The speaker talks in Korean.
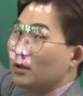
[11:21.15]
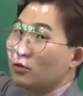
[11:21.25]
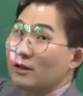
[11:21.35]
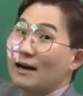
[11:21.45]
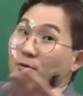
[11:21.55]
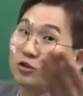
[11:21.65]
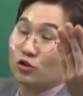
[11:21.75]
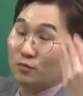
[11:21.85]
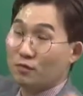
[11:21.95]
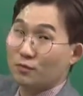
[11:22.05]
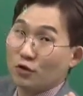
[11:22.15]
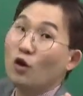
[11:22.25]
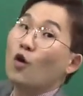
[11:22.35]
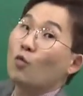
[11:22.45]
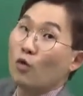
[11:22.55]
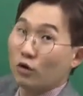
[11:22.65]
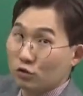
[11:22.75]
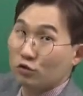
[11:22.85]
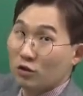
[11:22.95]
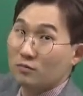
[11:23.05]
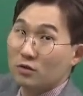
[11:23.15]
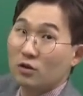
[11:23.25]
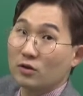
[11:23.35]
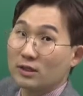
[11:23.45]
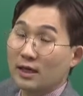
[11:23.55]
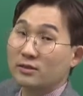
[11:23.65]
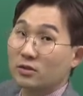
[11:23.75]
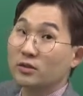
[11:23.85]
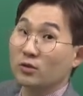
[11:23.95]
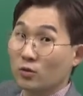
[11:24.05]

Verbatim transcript: 그리고 나머지 뒷부분 원순열부터 이항정리